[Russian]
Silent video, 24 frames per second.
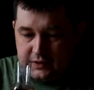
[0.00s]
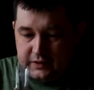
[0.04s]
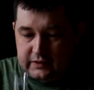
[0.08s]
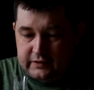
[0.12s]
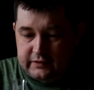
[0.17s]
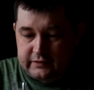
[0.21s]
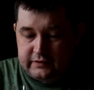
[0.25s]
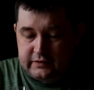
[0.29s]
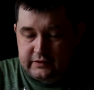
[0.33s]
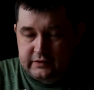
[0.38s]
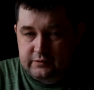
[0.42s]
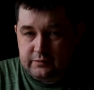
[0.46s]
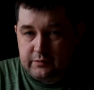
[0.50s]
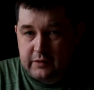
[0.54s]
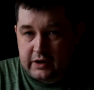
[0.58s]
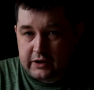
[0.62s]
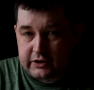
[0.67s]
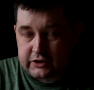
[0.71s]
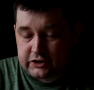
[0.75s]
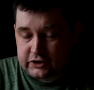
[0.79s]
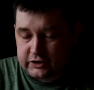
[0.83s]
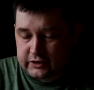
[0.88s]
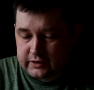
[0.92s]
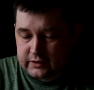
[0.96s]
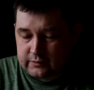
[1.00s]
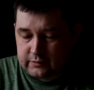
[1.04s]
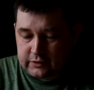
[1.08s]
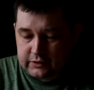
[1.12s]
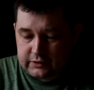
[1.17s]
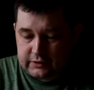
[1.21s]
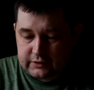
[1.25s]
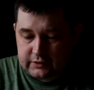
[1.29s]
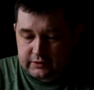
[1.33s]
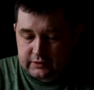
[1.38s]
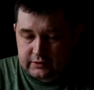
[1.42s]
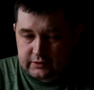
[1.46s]
Здесь мягче
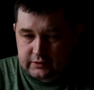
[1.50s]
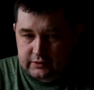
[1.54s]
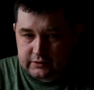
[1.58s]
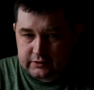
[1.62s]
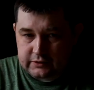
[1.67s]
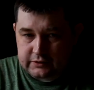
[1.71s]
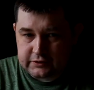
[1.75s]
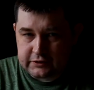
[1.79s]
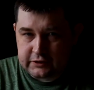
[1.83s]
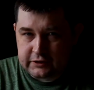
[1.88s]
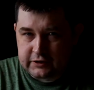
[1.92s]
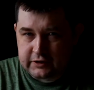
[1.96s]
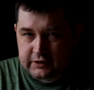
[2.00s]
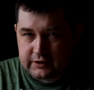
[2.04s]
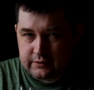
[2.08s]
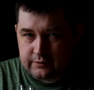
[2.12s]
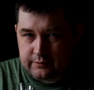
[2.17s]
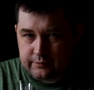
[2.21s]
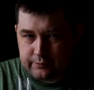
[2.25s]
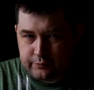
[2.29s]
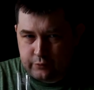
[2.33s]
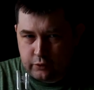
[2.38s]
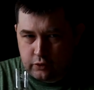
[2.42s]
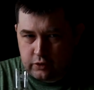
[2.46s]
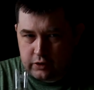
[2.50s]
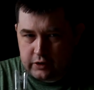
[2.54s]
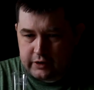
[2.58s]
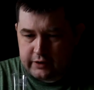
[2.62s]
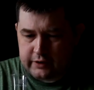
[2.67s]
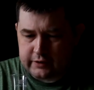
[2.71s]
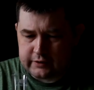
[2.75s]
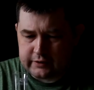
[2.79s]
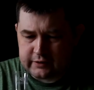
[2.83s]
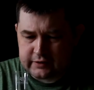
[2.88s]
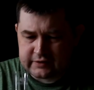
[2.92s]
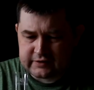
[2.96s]
аромат. Цветы
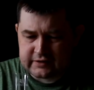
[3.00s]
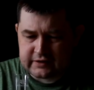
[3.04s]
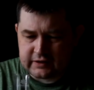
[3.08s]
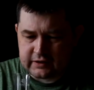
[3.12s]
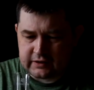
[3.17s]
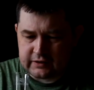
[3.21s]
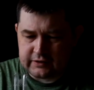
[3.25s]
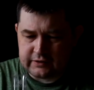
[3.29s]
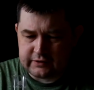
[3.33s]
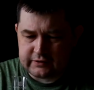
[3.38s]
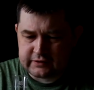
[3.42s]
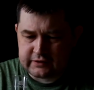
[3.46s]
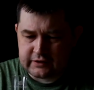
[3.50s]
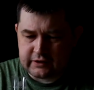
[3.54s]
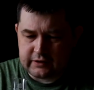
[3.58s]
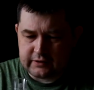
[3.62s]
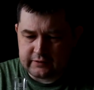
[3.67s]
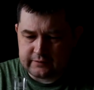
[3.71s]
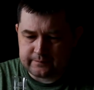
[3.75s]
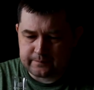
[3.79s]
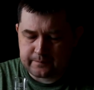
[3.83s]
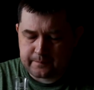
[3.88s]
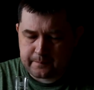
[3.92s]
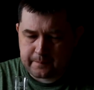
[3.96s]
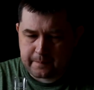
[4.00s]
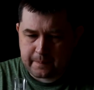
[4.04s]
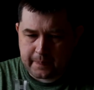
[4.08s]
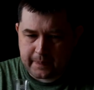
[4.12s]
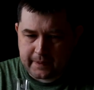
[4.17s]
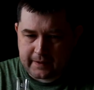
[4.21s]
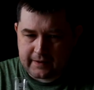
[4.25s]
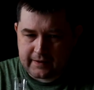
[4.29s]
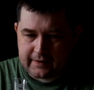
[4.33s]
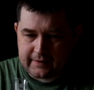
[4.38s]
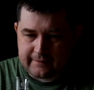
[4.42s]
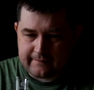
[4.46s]
более стали, стали
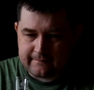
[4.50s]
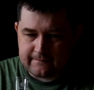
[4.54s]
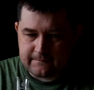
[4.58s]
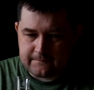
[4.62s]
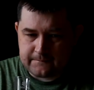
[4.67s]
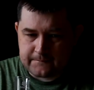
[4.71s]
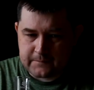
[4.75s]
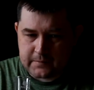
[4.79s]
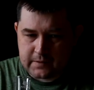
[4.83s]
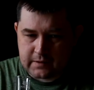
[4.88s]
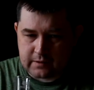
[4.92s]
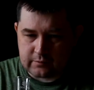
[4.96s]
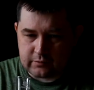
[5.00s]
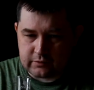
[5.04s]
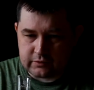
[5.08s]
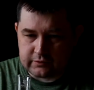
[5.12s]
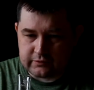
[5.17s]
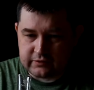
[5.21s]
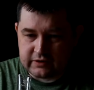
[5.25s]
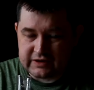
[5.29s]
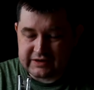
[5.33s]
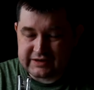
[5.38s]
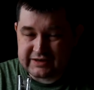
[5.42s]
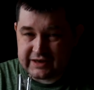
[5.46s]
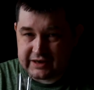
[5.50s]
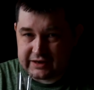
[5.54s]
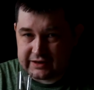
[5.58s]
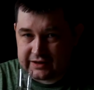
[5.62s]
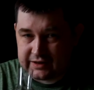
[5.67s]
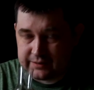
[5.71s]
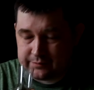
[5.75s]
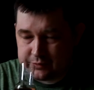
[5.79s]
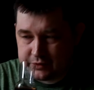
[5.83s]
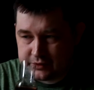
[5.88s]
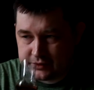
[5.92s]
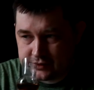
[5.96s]
как бы вылезать
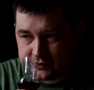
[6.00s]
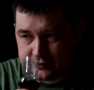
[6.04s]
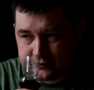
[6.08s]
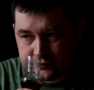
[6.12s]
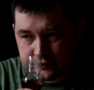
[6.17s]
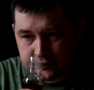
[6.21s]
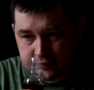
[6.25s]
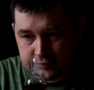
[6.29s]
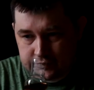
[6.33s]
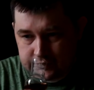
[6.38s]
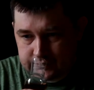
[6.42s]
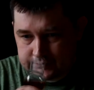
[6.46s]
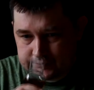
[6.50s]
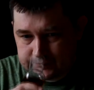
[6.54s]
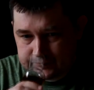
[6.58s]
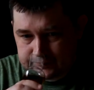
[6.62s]
на первый фон